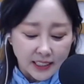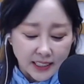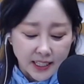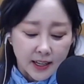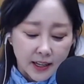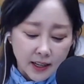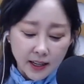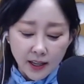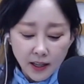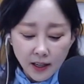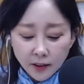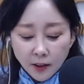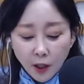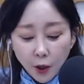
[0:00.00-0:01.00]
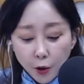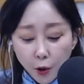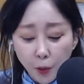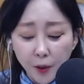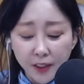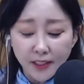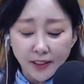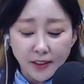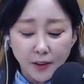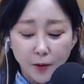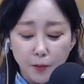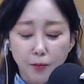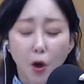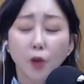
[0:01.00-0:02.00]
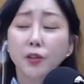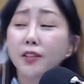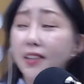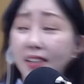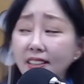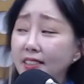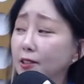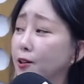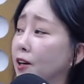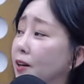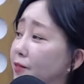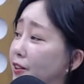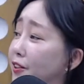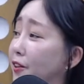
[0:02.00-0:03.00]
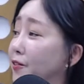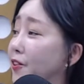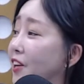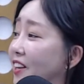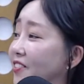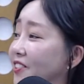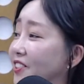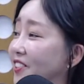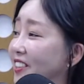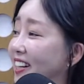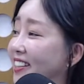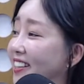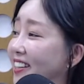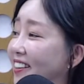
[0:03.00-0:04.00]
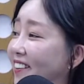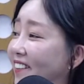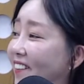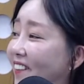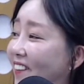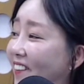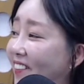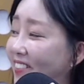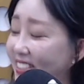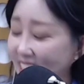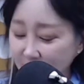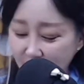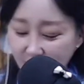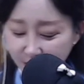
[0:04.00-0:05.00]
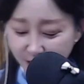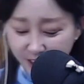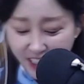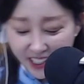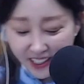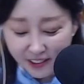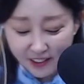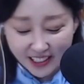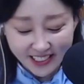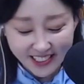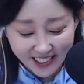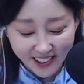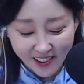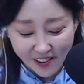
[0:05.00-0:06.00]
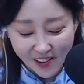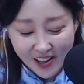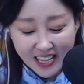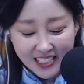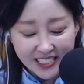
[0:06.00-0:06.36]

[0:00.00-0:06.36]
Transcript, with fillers: 자, 요번에는요, 먹는 얘기로 한번 넘어가 볼도록 네. 게요 자, 왔구나, 왔어.